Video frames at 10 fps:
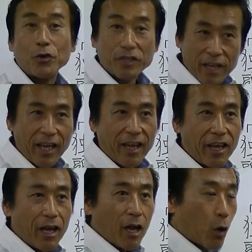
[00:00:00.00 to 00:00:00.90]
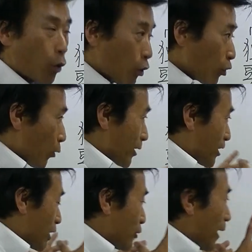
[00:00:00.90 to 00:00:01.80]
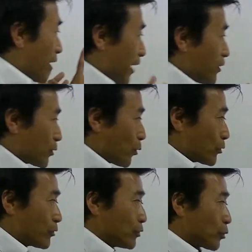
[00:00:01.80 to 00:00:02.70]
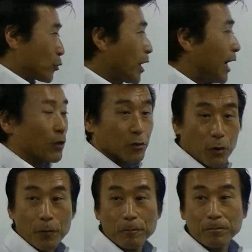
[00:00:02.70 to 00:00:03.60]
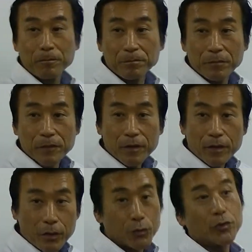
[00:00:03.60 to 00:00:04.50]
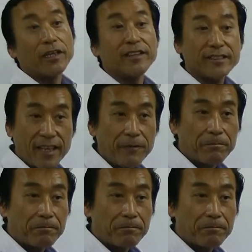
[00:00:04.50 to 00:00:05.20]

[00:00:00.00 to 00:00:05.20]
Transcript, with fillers: といてこういうことを私たちは連想することがあるということなんですね。